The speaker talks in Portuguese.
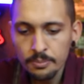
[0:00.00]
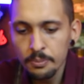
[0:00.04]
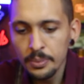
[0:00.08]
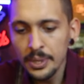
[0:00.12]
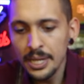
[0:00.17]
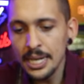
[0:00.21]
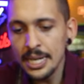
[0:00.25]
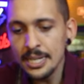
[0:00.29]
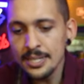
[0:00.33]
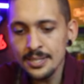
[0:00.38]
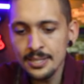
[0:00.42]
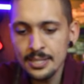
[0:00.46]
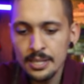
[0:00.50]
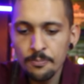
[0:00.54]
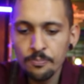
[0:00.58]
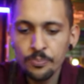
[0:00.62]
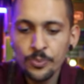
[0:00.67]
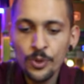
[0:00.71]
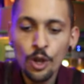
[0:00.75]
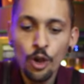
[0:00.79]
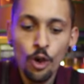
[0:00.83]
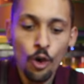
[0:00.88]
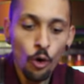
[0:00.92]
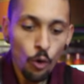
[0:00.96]
Beleza?
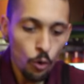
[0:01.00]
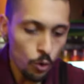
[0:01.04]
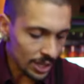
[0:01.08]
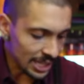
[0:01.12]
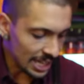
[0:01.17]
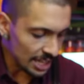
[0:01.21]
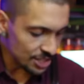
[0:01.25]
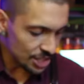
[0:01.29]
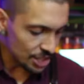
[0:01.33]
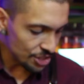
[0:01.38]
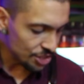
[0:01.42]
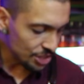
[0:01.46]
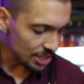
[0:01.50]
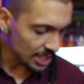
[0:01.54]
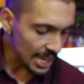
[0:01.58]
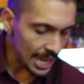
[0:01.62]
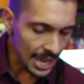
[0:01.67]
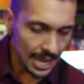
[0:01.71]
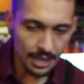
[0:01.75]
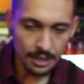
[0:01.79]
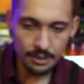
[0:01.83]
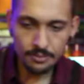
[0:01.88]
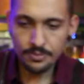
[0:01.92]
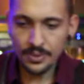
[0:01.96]
O que a gente
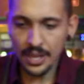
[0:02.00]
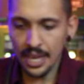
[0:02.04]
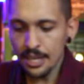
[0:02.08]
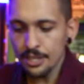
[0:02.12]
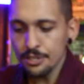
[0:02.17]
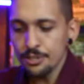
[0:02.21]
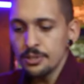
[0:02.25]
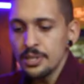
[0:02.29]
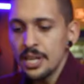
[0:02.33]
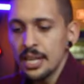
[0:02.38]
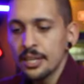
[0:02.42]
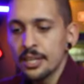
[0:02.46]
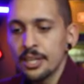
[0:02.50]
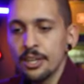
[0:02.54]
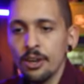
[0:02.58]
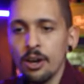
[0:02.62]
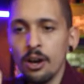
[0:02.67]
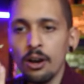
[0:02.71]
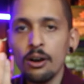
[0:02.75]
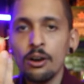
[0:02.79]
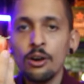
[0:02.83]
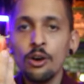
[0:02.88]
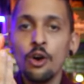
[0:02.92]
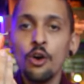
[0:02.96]
quer é isso daqui,
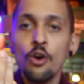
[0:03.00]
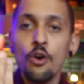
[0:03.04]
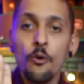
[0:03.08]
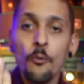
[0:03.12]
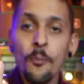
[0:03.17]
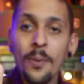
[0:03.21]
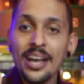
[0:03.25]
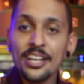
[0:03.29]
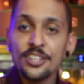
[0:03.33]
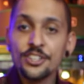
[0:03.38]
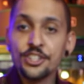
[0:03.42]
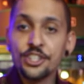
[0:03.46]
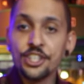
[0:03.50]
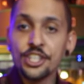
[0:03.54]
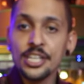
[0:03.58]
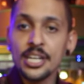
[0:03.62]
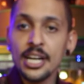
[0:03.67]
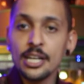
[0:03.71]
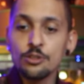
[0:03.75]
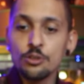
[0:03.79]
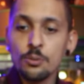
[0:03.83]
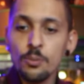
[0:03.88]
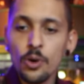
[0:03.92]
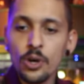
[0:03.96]
ó uma
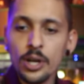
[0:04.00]
tira do